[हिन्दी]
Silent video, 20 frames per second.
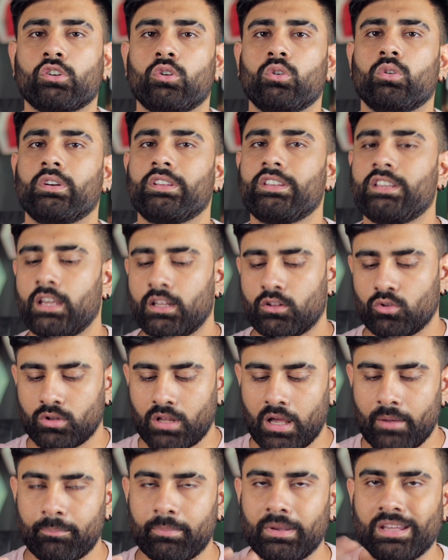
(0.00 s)
सो so, ये तो
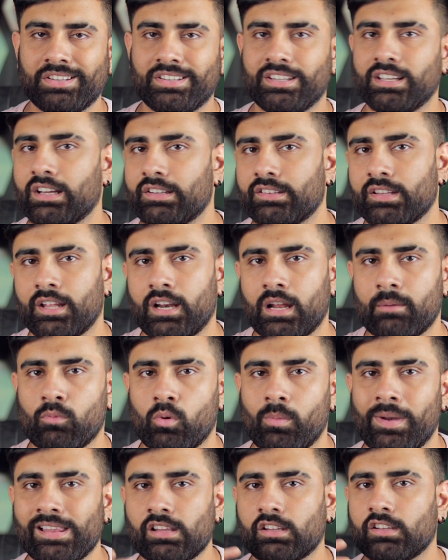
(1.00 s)
था पीसी का सारा
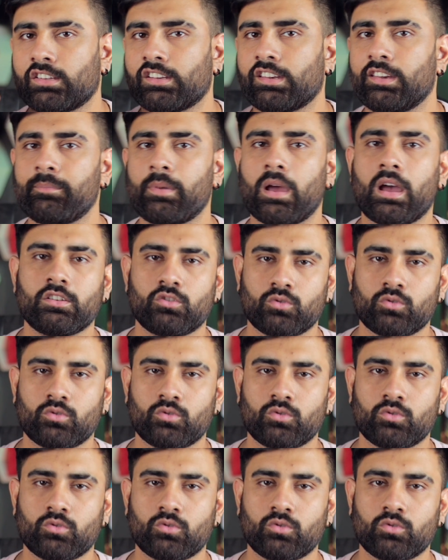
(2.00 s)
मोबाइल की स्क्रीन पे आ